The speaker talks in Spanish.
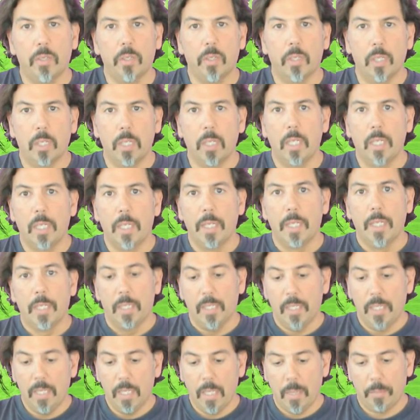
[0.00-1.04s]
¿eh?
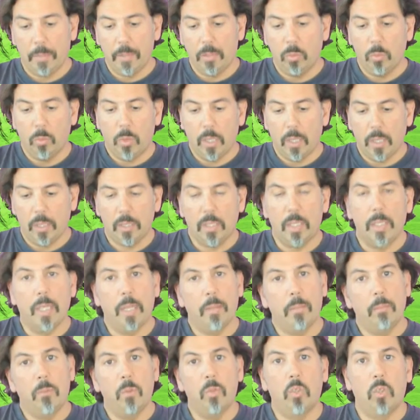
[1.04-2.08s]
Y la pintura tendrá
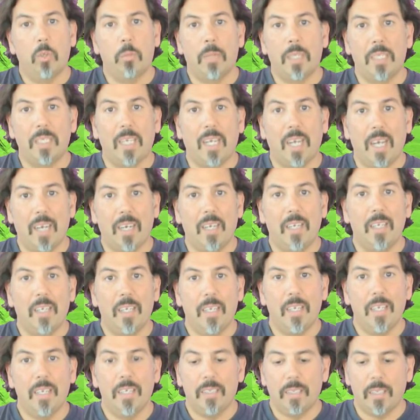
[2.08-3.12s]
mucho más agarre
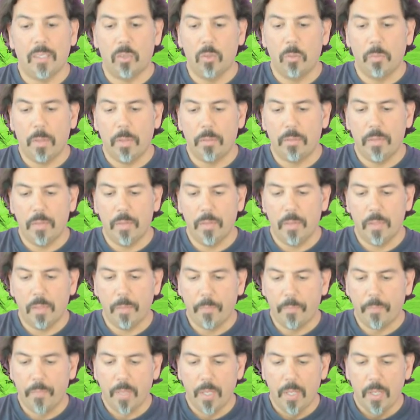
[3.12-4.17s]
en esta superficie.
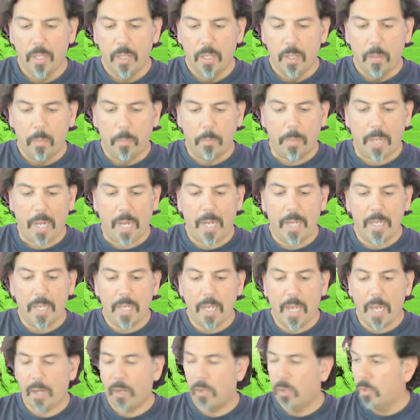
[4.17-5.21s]
Para
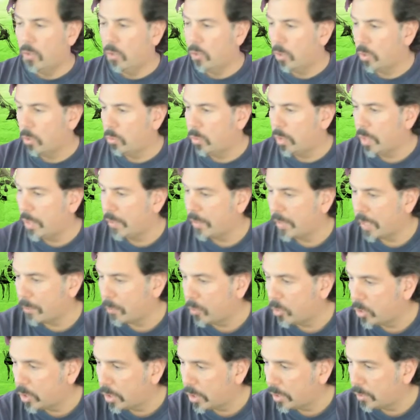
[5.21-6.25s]
lijarlo lo que
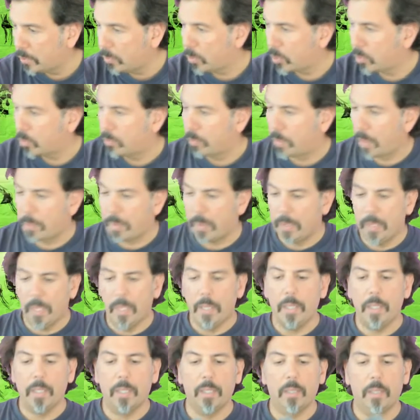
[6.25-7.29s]
utilizamos es pues, un papel de
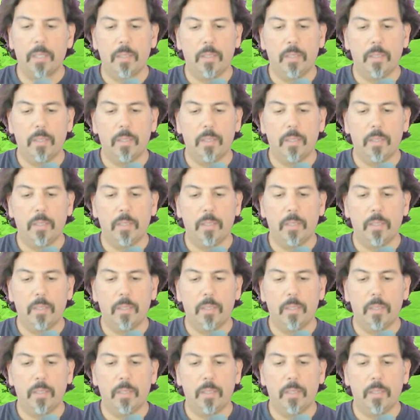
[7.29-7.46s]
lija.